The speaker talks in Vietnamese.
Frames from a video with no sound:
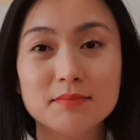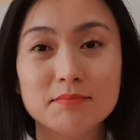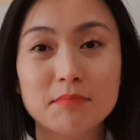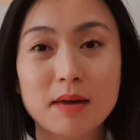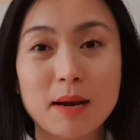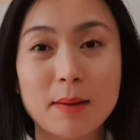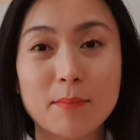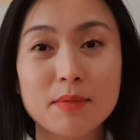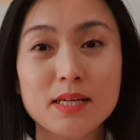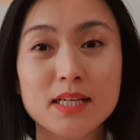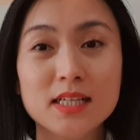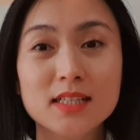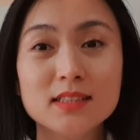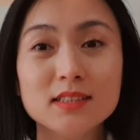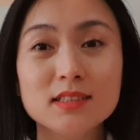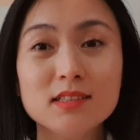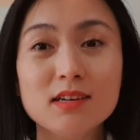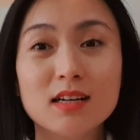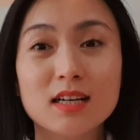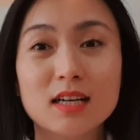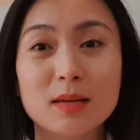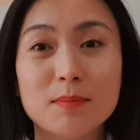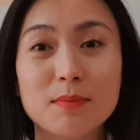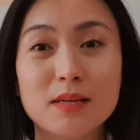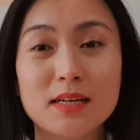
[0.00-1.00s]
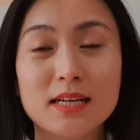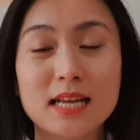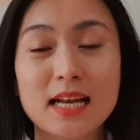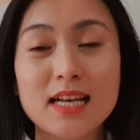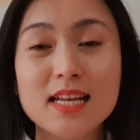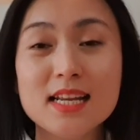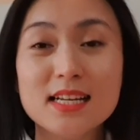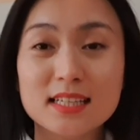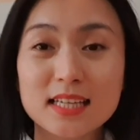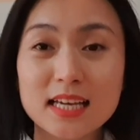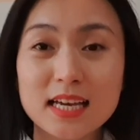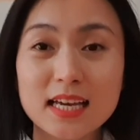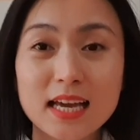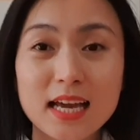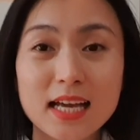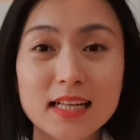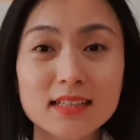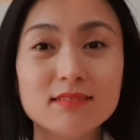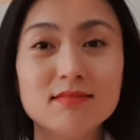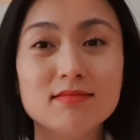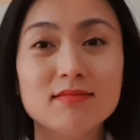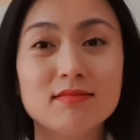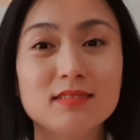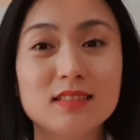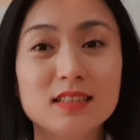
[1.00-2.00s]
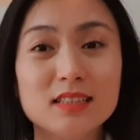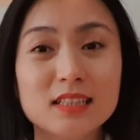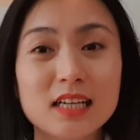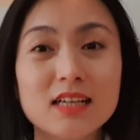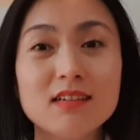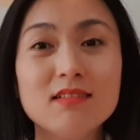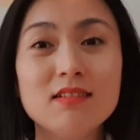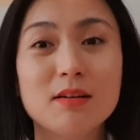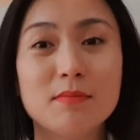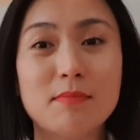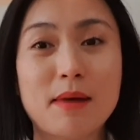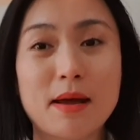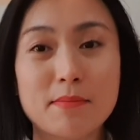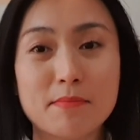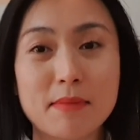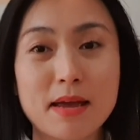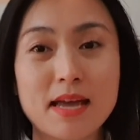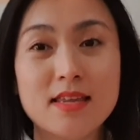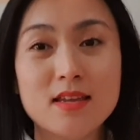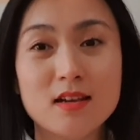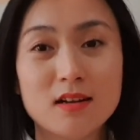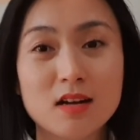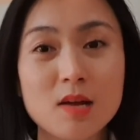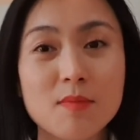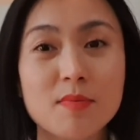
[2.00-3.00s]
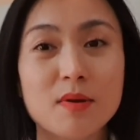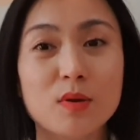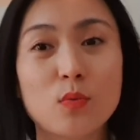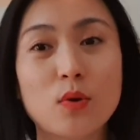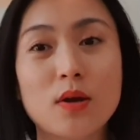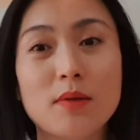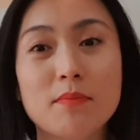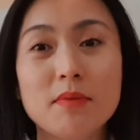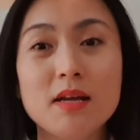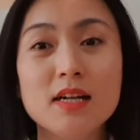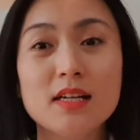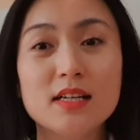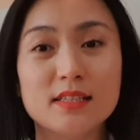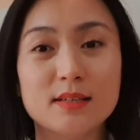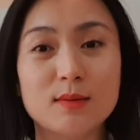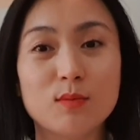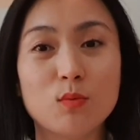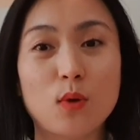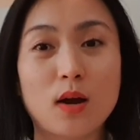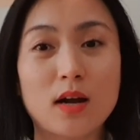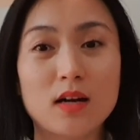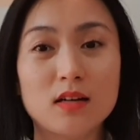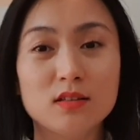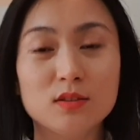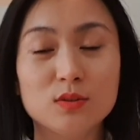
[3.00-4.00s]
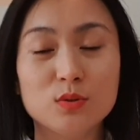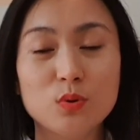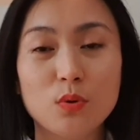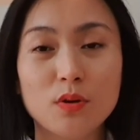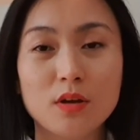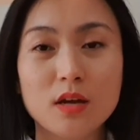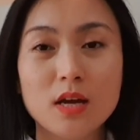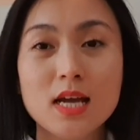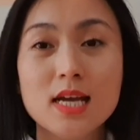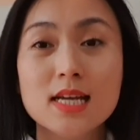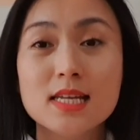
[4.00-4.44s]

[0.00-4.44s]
mà mình cứ tưởng là mình đã liệt kê hết những cái người bạn bè, những người mình quen biết ở trong quá khứ rồi,